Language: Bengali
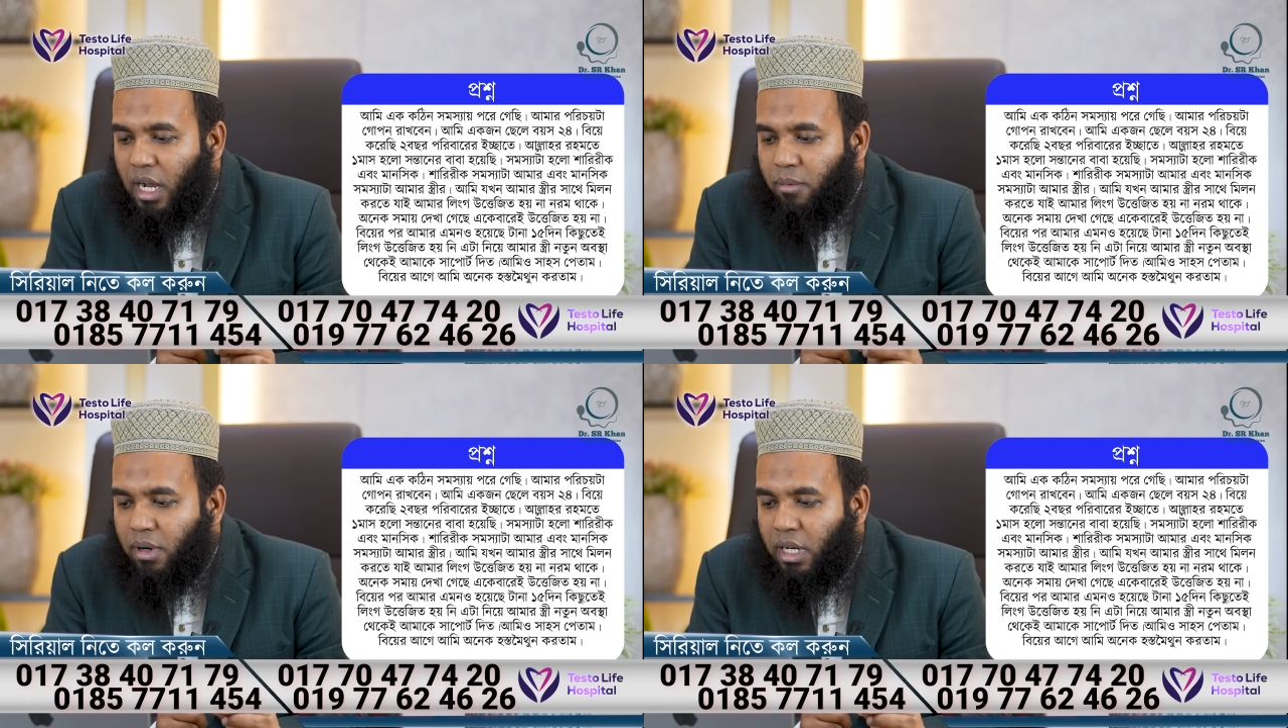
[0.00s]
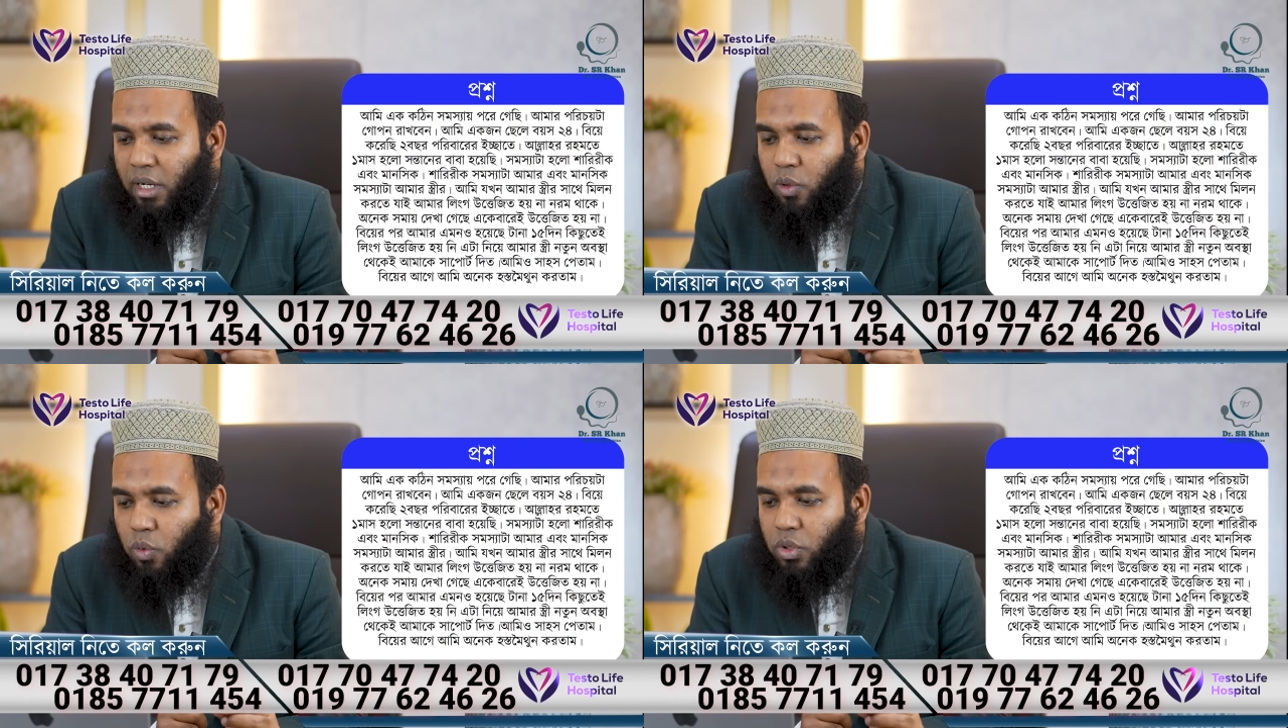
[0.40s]
আমার
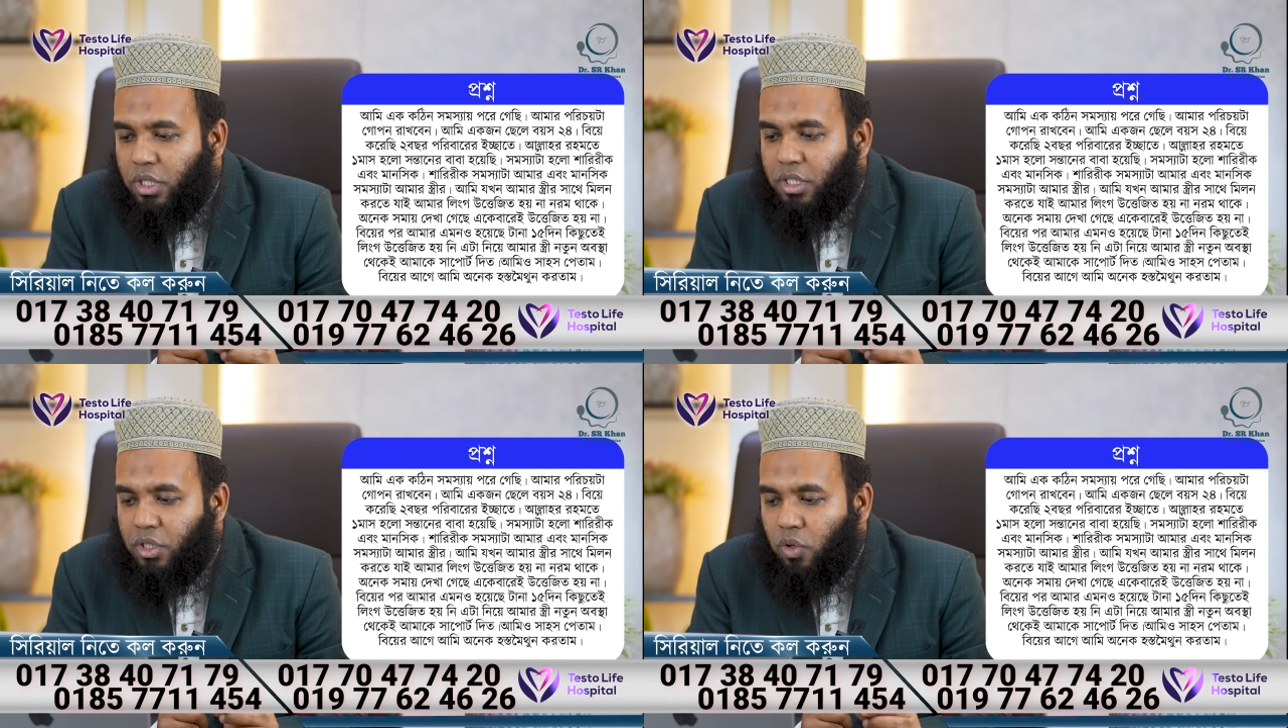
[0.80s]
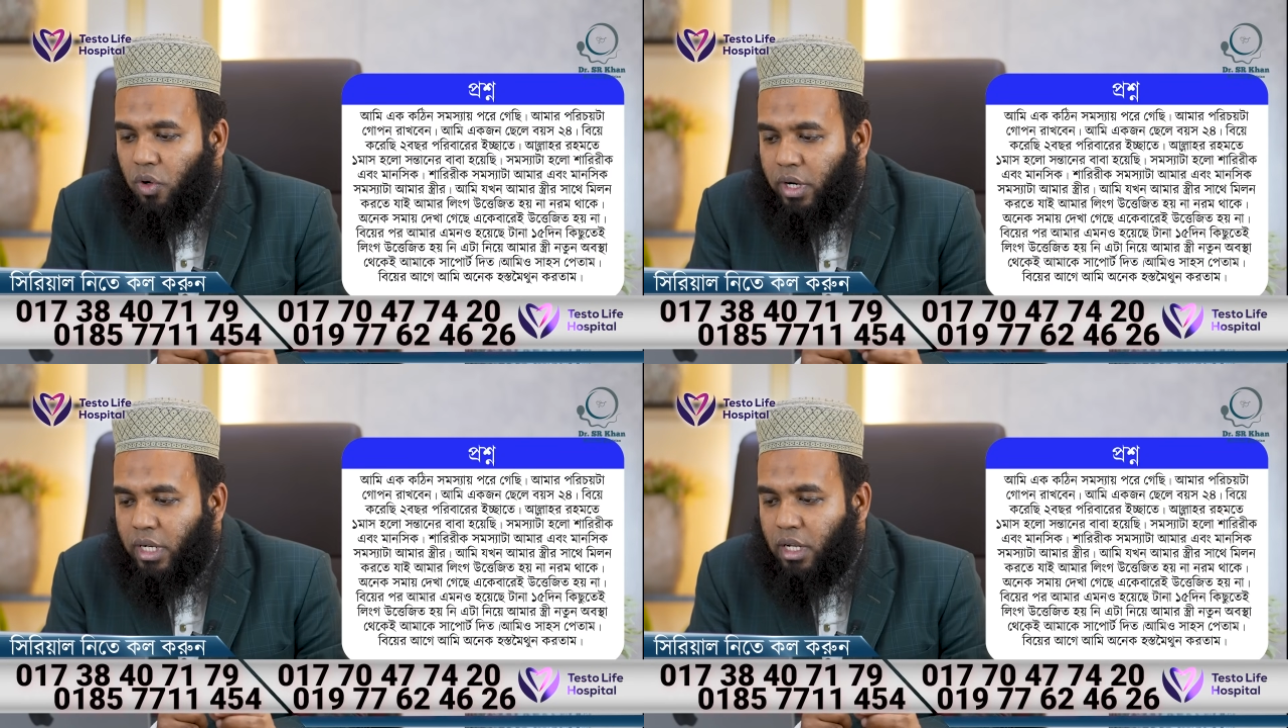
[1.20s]
লিঙ্গ উত্তেজিত
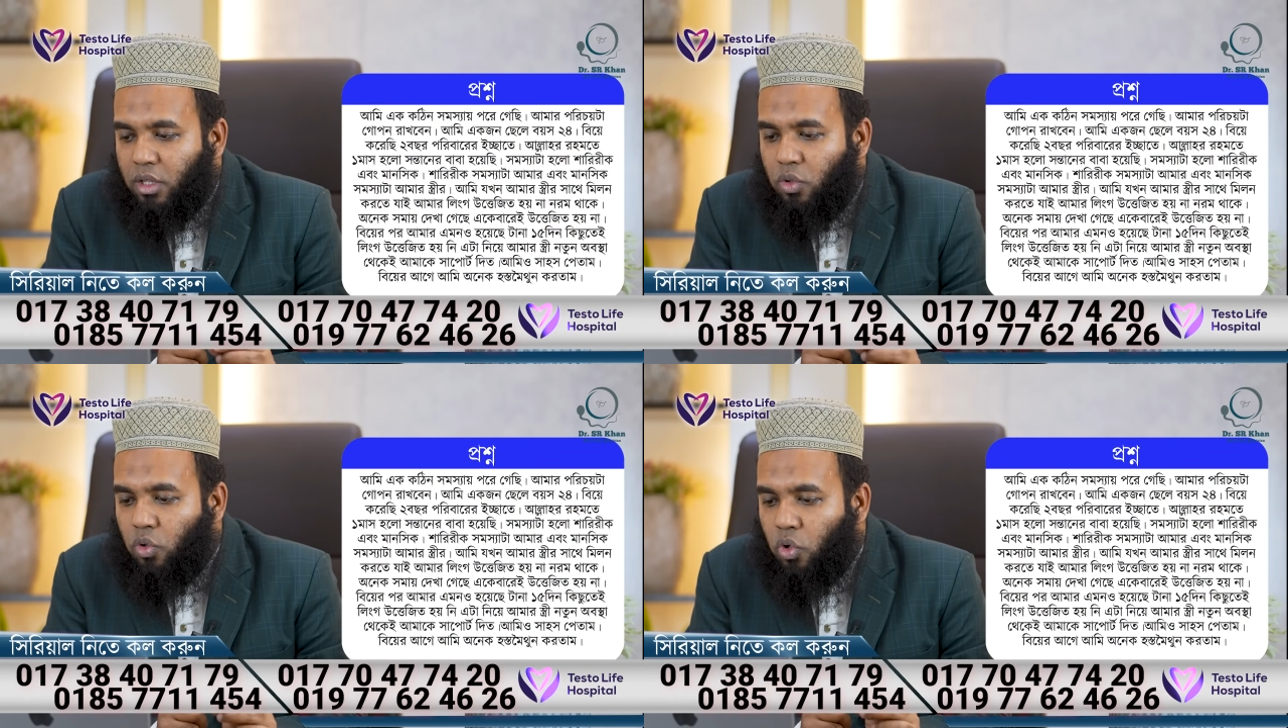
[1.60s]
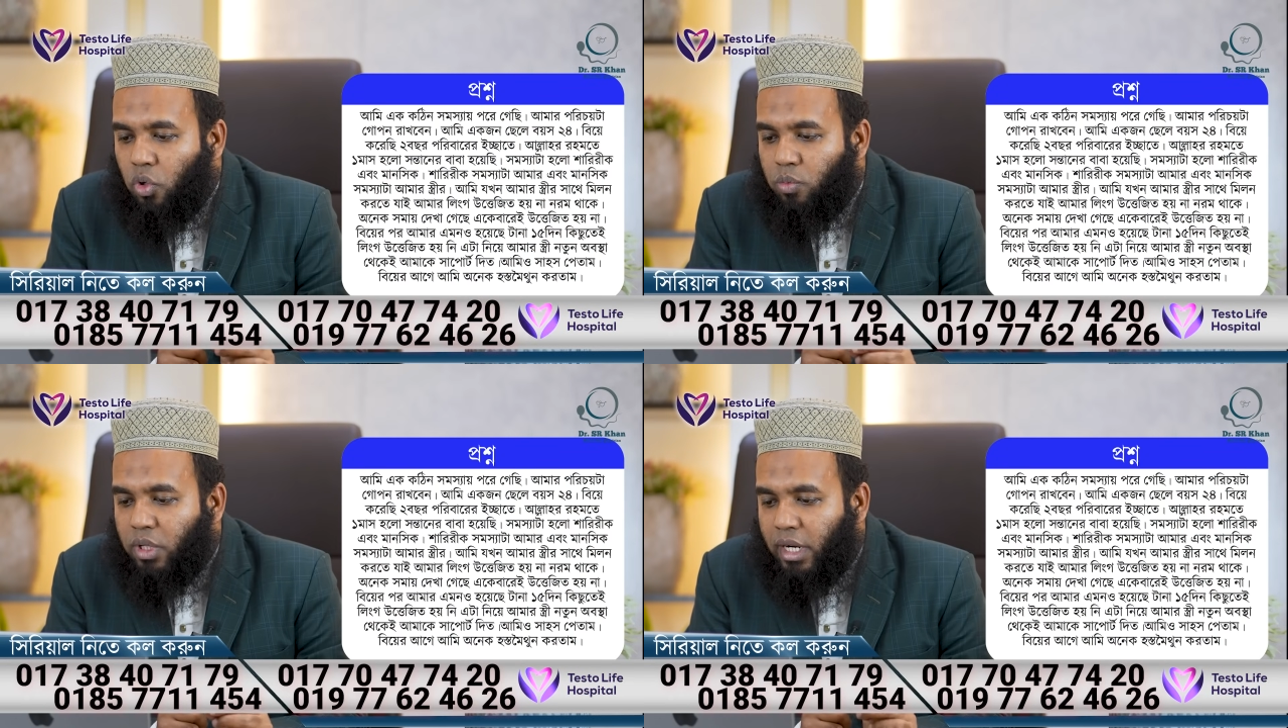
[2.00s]
হয় না
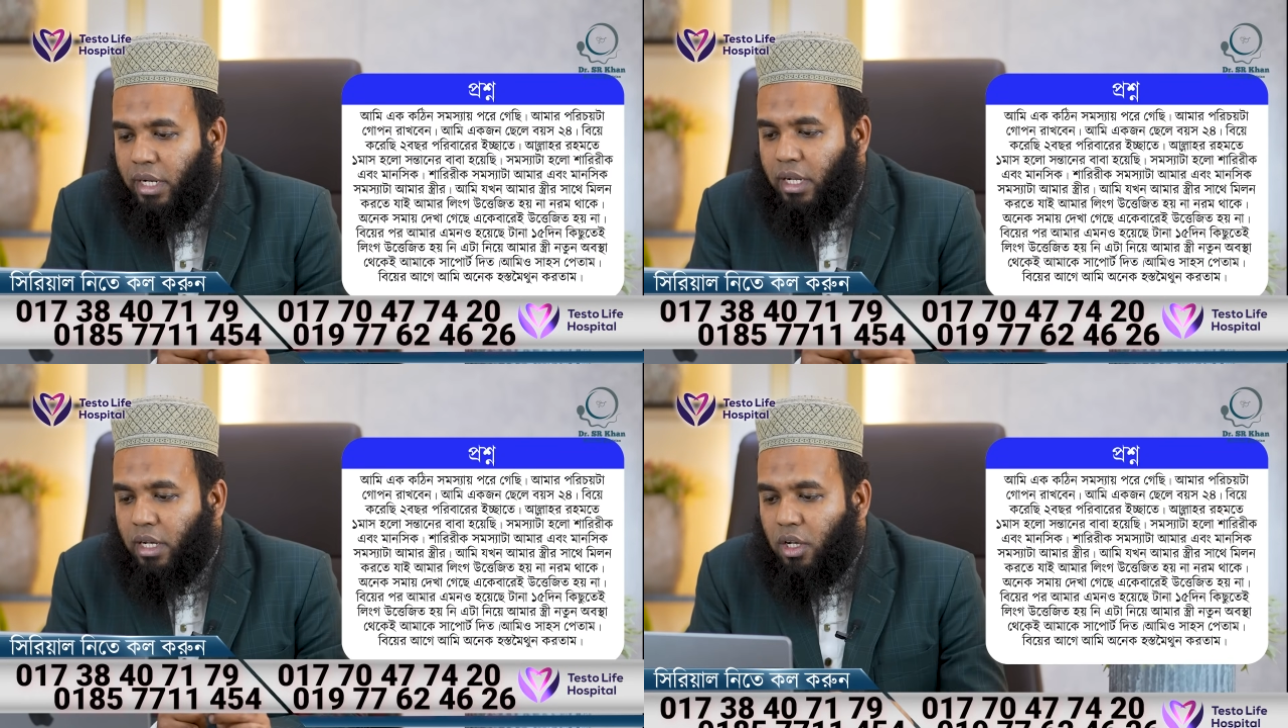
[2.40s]
নরম থাকে